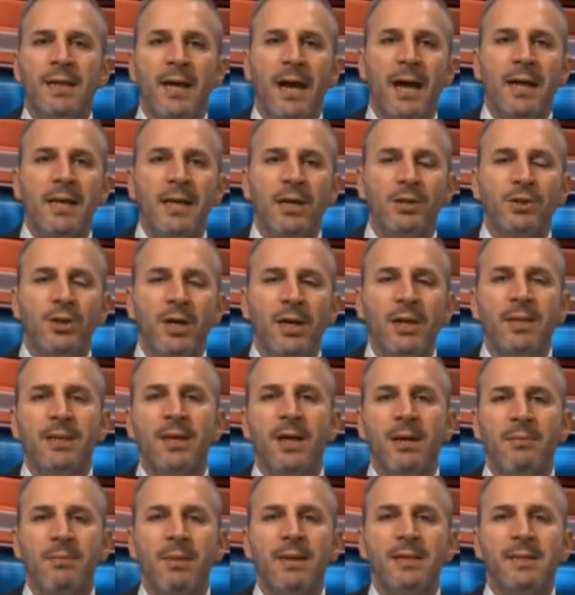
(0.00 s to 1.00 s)
Agli
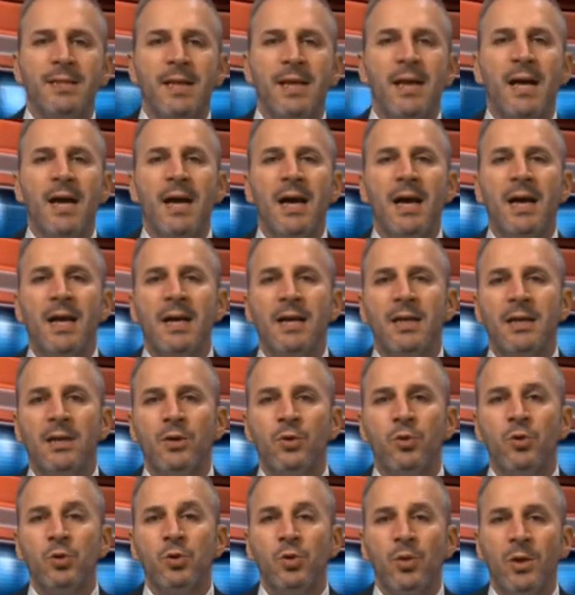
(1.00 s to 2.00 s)
agenti è rimasta la
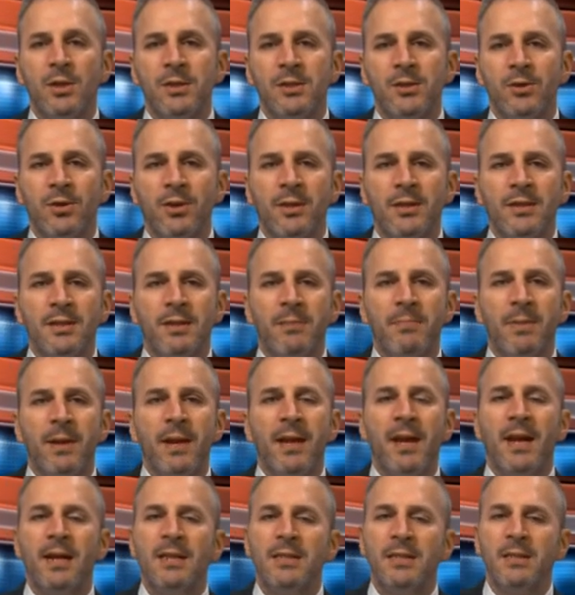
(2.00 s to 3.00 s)
consolazione di
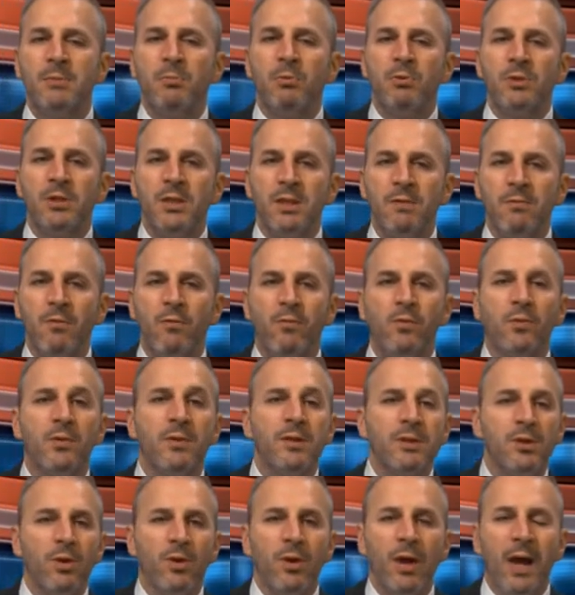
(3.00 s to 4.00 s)
sapere che il dispositivo
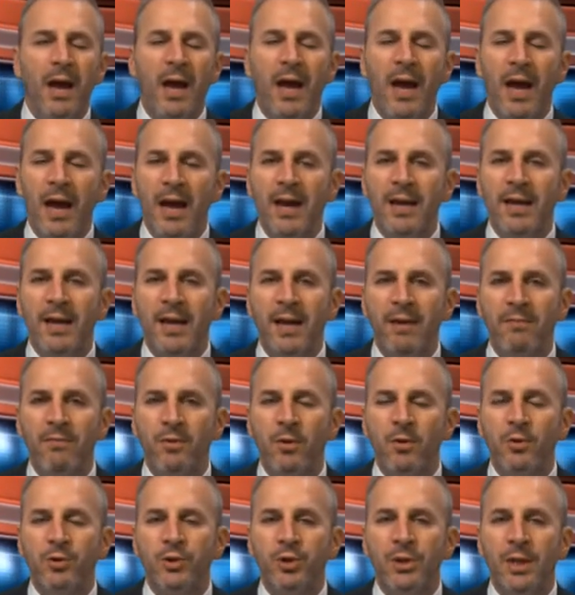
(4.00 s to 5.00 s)
funziona anche a
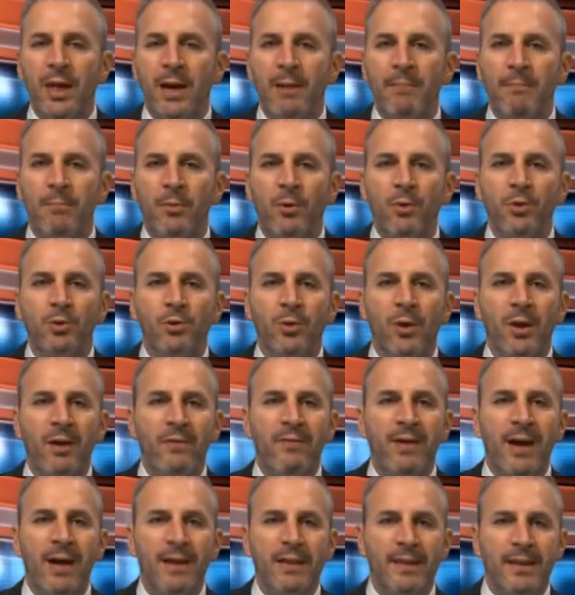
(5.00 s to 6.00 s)
velocità molto
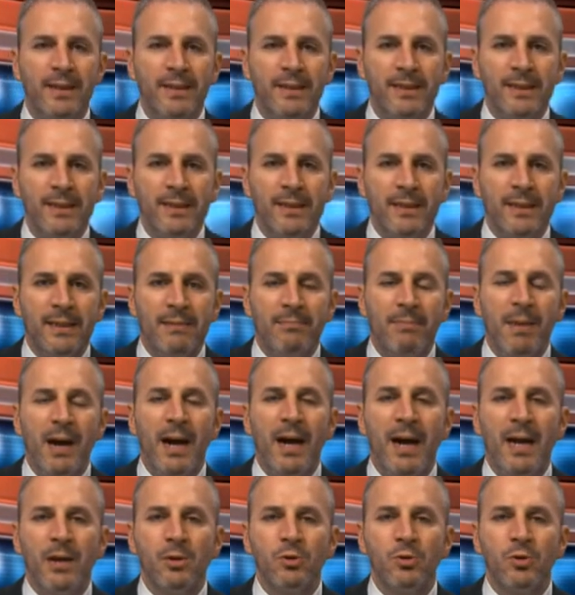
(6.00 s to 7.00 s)
elevate
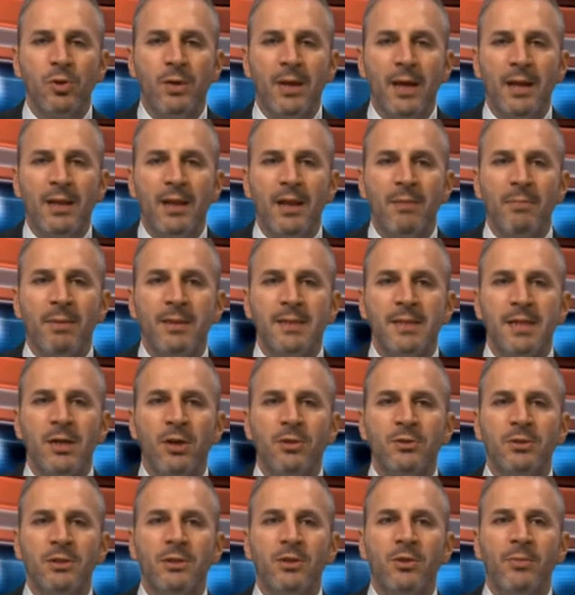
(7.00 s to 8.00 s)
ma allo scoccare della
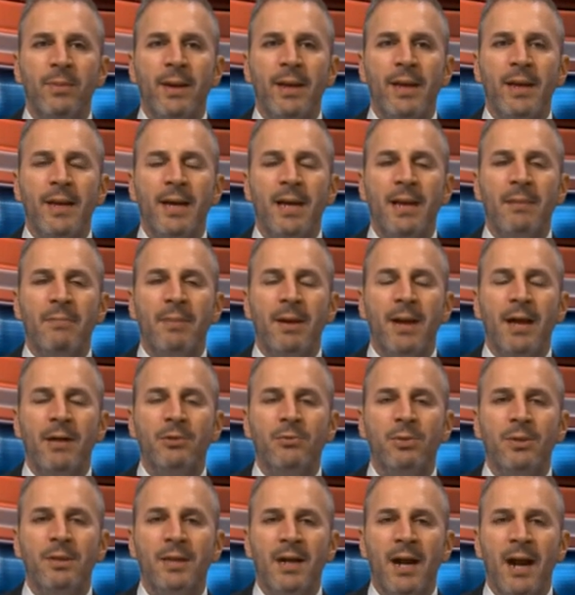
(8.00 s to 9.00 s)
mezzanotte di domenica
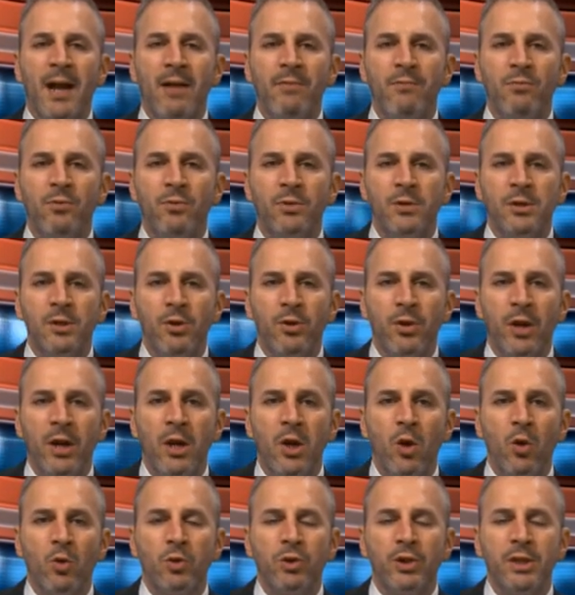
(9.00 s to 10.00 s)
l'apparato entrerà in funzione,
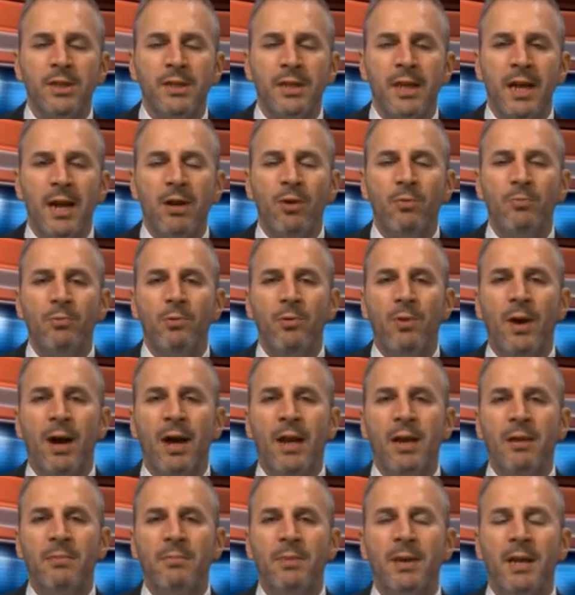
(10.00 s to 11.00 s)
non ci saranno più
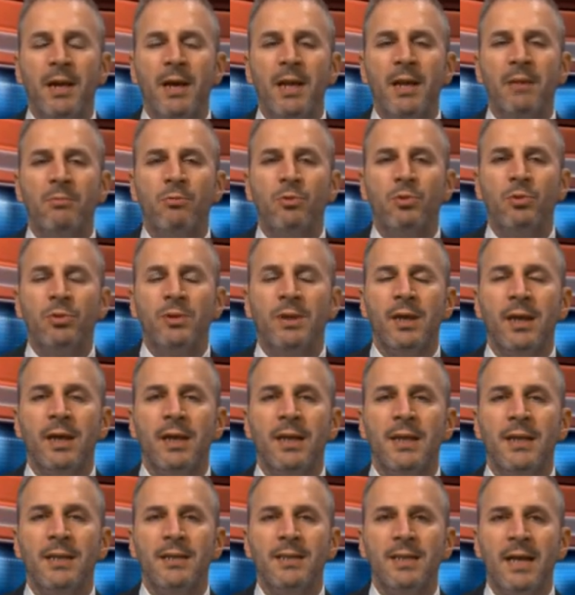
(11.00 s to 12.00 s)
alibi e le multe
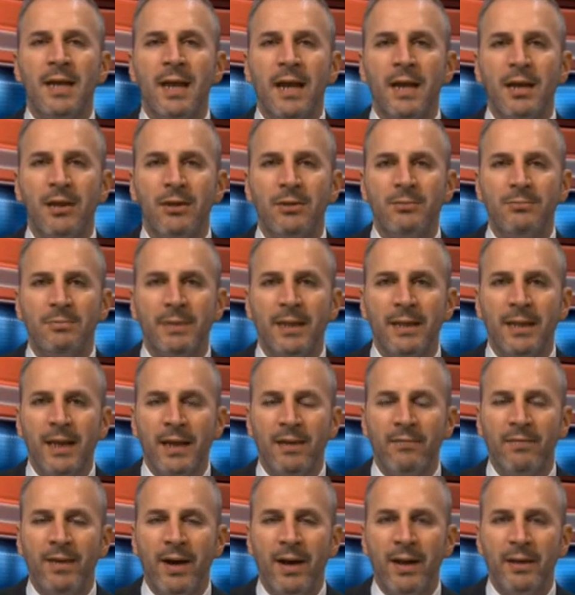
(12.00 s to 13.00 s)
inizieranno ad
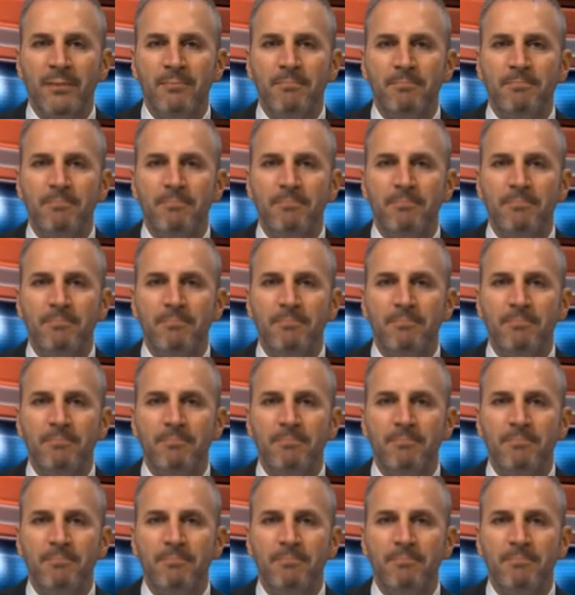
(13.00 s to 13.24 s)
arrivare.